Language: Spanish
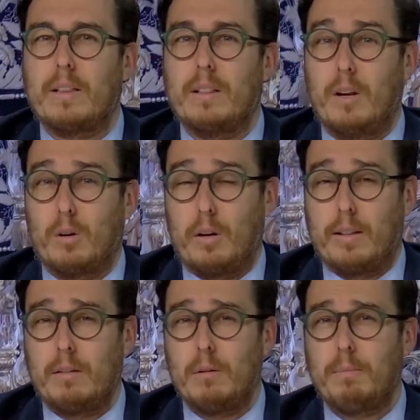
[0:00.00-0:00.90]
de los
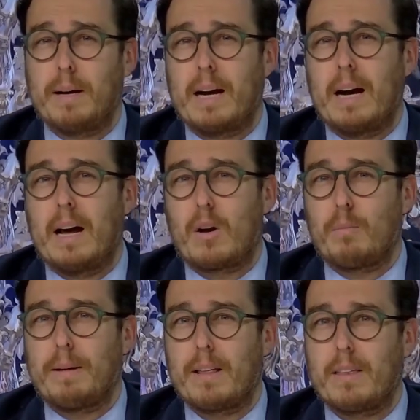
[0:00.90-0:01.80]
colectivos para
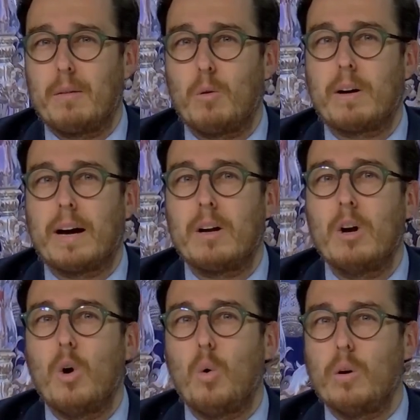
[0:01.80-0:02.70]
arroparse y buscar
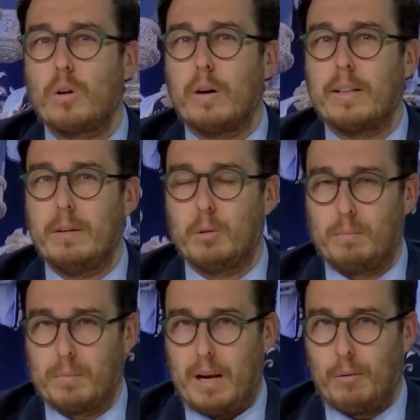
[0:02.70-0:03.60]
un único objetivo,
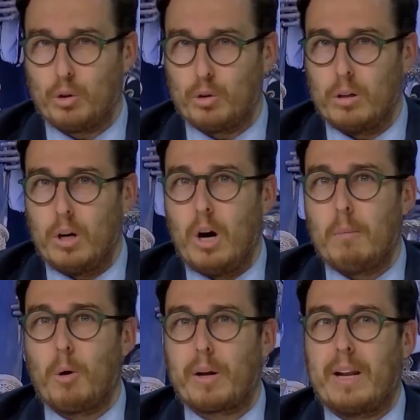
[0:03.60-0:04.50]
el voto,
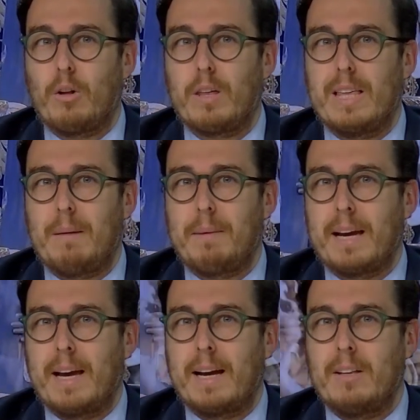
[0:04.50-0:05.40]
porque no se llamen
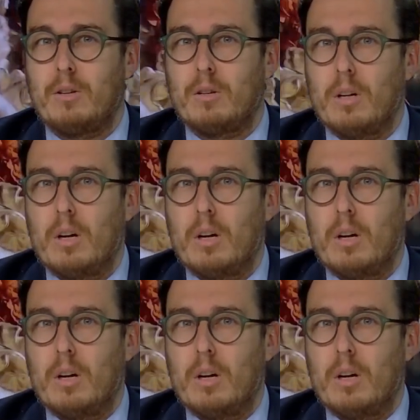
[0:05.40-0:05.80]
a engaño.